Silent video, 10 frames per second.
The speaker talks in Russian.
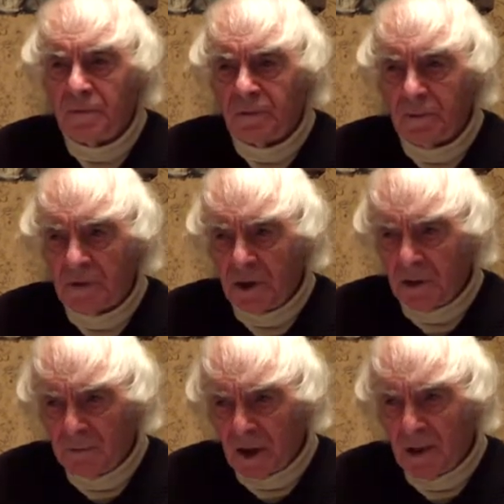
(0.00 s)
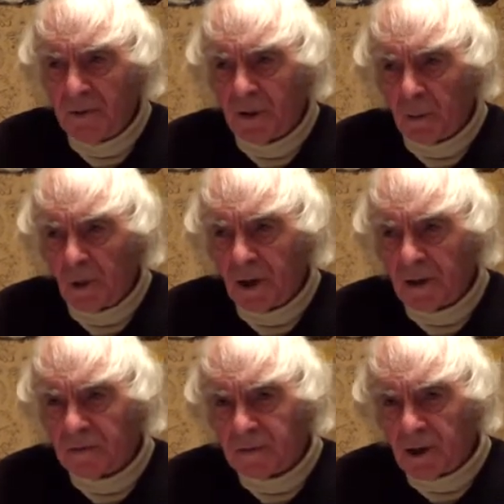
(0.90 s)
где могли бы
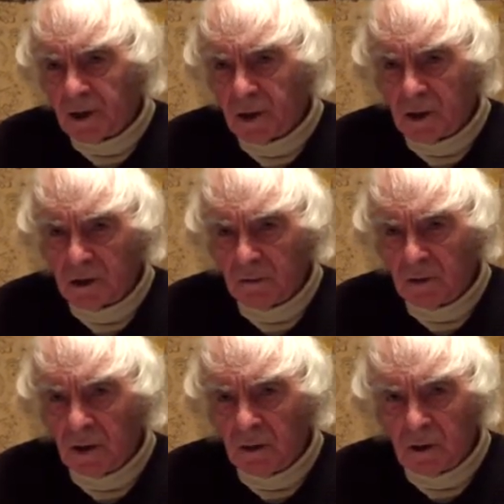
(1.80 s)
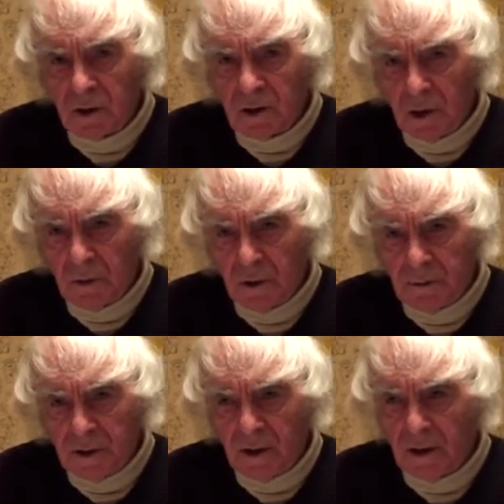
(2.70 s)
регулярно встречаться выдающиеся люди
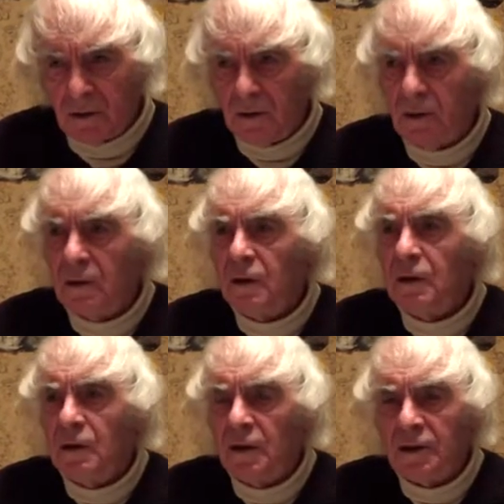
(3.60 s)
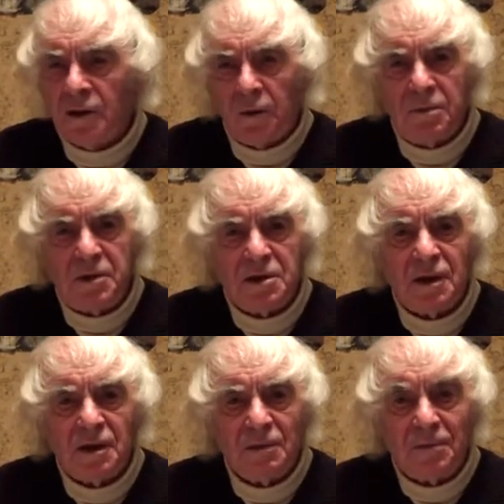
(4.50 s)
планеты. Это такое
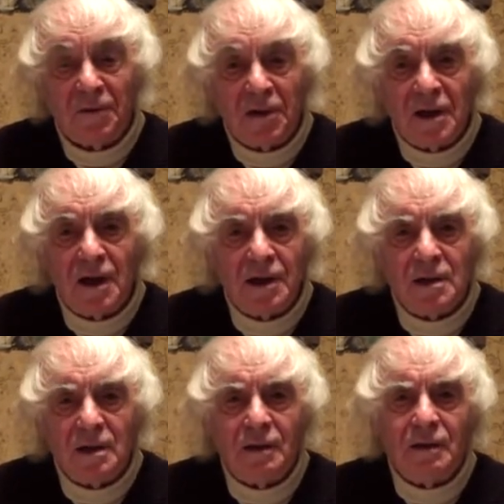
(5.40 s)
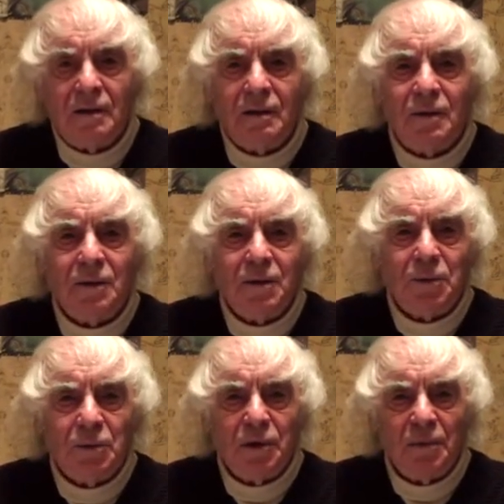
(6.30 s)
место привлекательное,
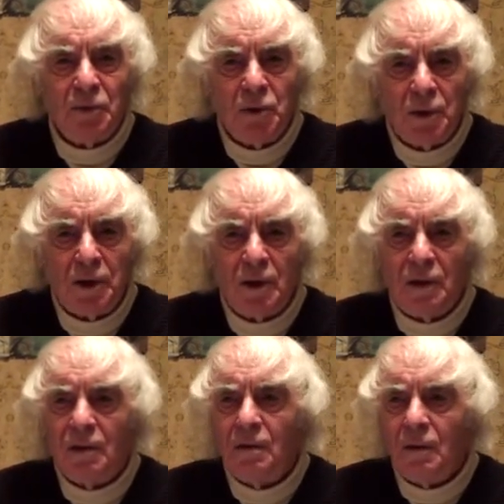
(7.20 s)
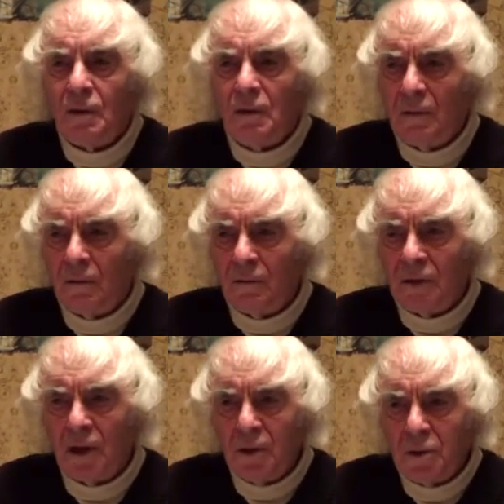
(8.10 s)
куда многие
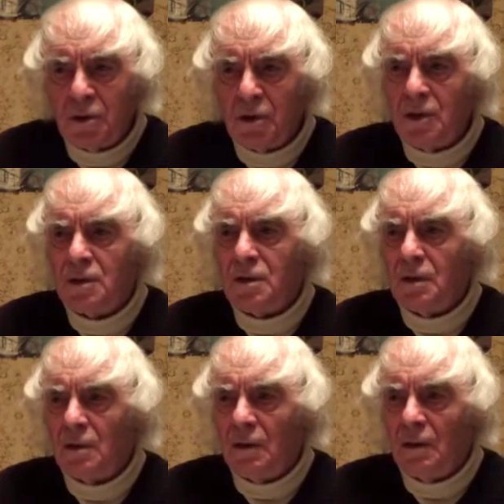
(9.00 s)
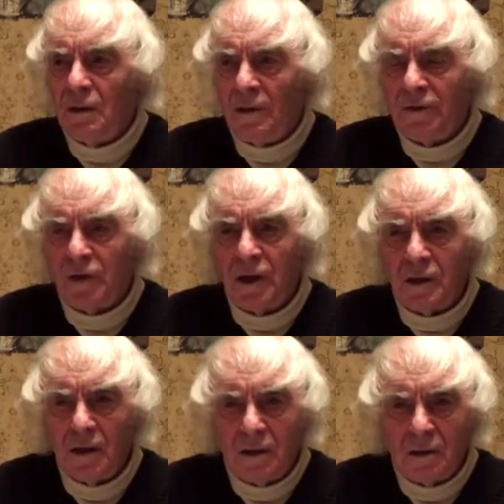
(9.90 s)
выдающиеся,
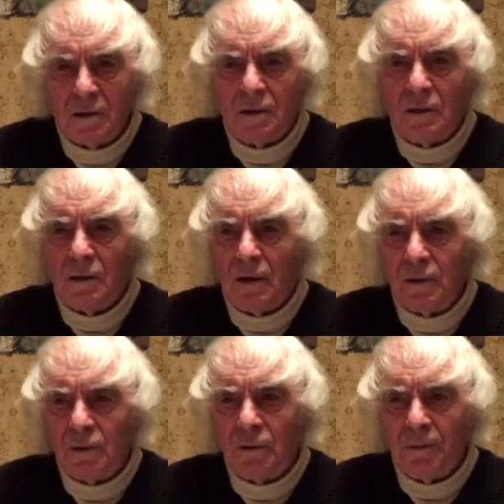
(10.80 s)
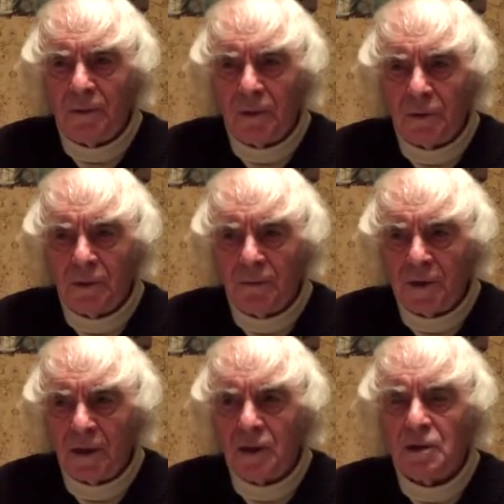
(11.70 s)
авторитетнейшие люди, люди
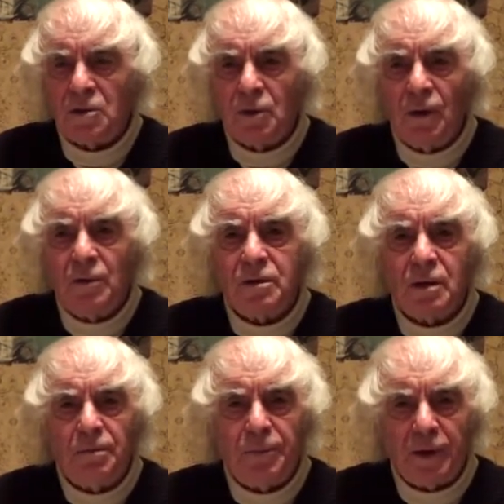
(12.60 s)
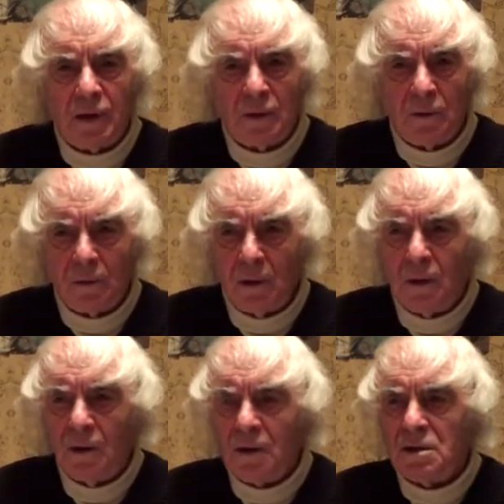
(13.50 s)
планеты с удовольствием приедут,
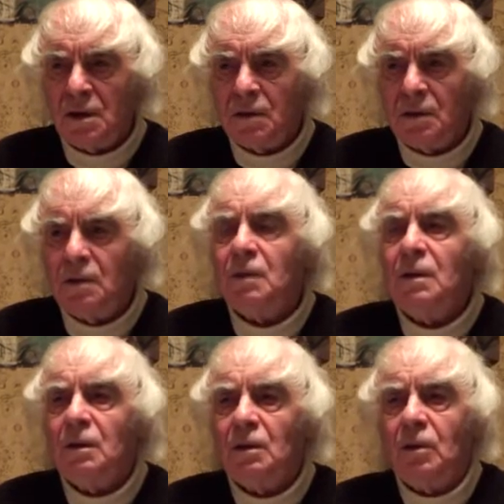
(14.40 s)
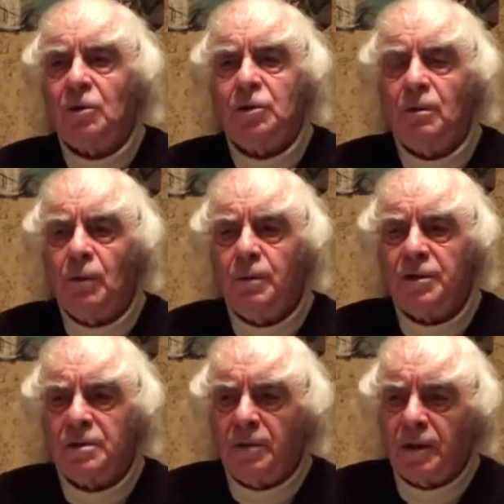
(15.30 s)
если это должным
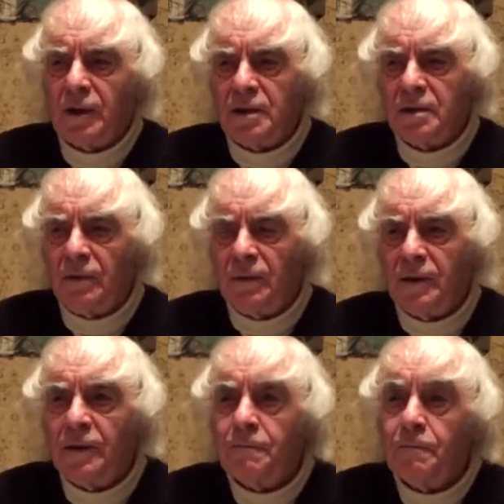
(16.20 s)
образом организовать.